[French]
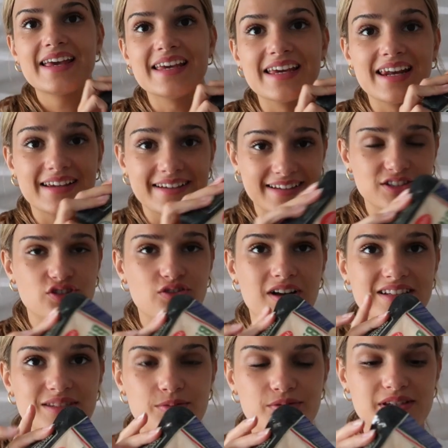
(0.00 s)
et l'ingrédient
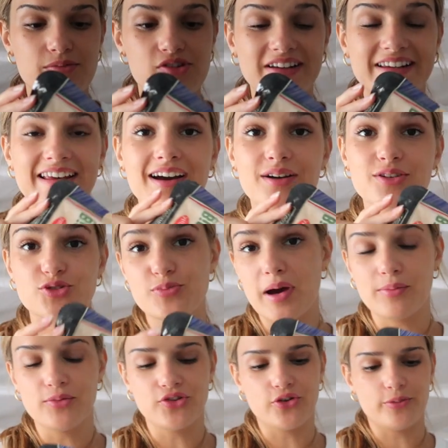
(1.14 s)
indispensable les gars du
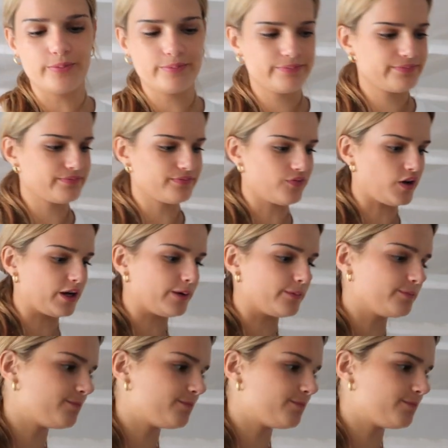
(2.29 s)
parmesan voilà